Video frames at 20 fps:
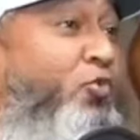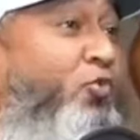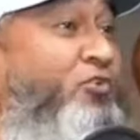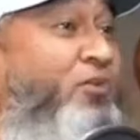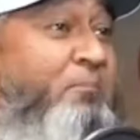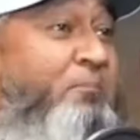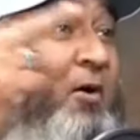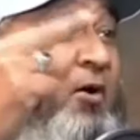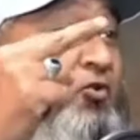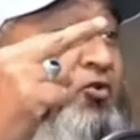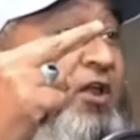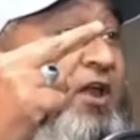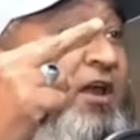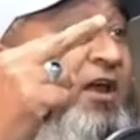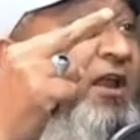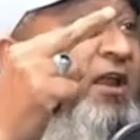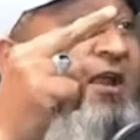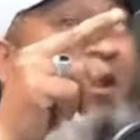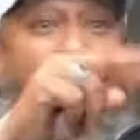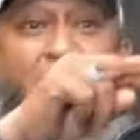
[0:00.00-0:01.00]
दोस्त अब्बा को
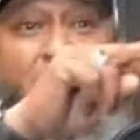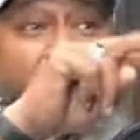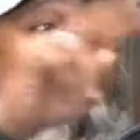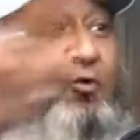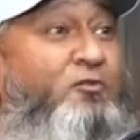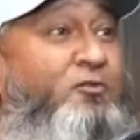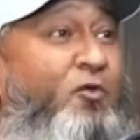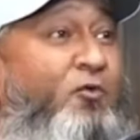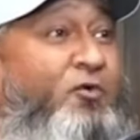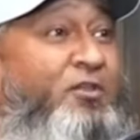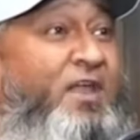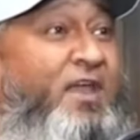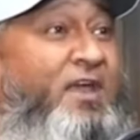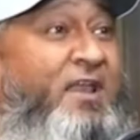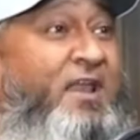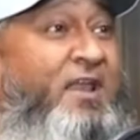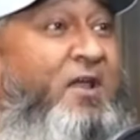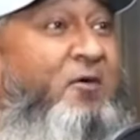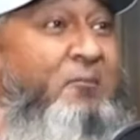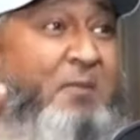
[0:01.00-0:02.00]
देख रहे हैं अब्बा दोस्त को देख
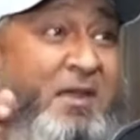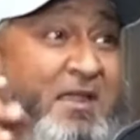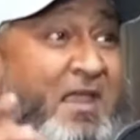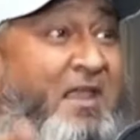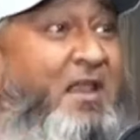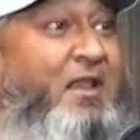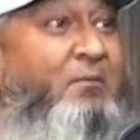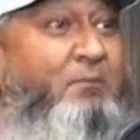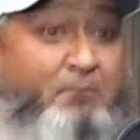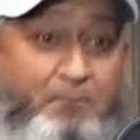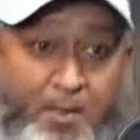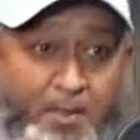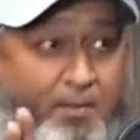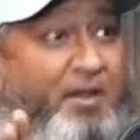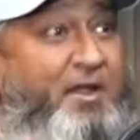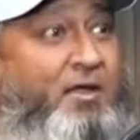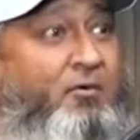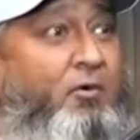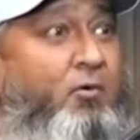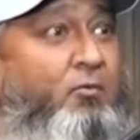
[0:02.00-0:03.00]
रहे हैं मैं खेला मैं
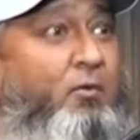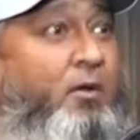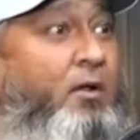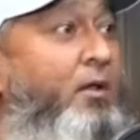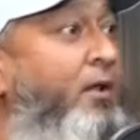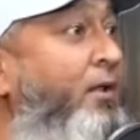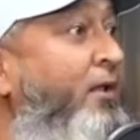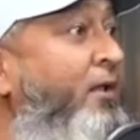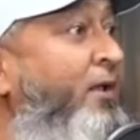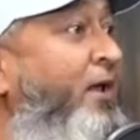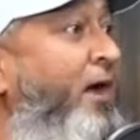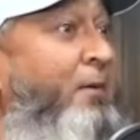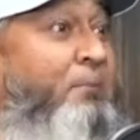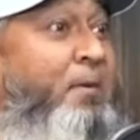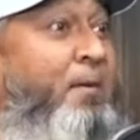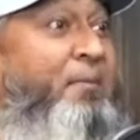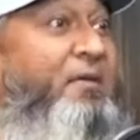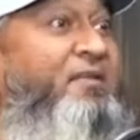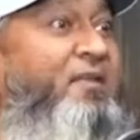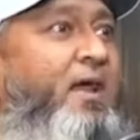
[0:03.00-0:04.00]
बैठा हुआ
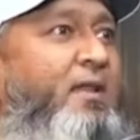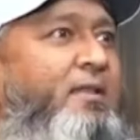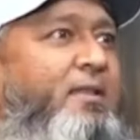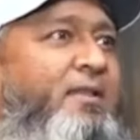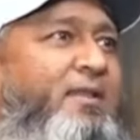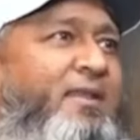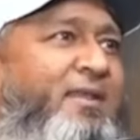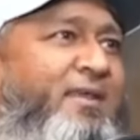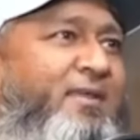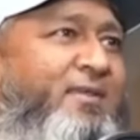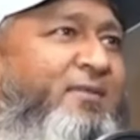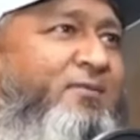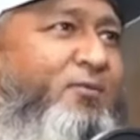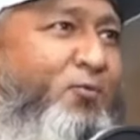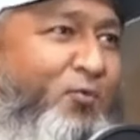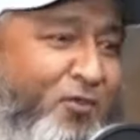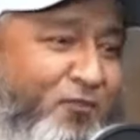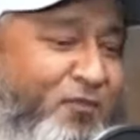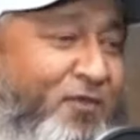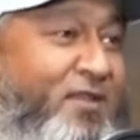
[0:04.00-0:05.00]
अब्बा पहचान ही नहीं रहे
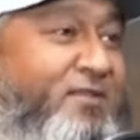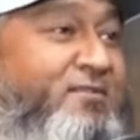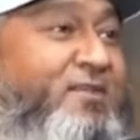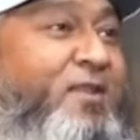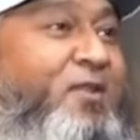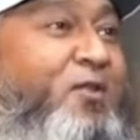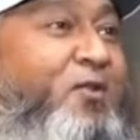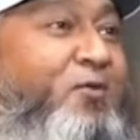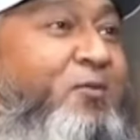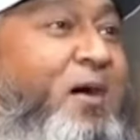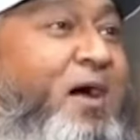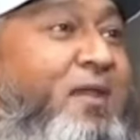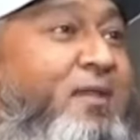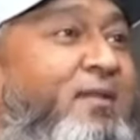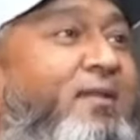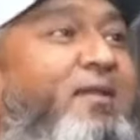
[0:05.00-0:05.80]
क्योंकि फलस्तीनी रुमाल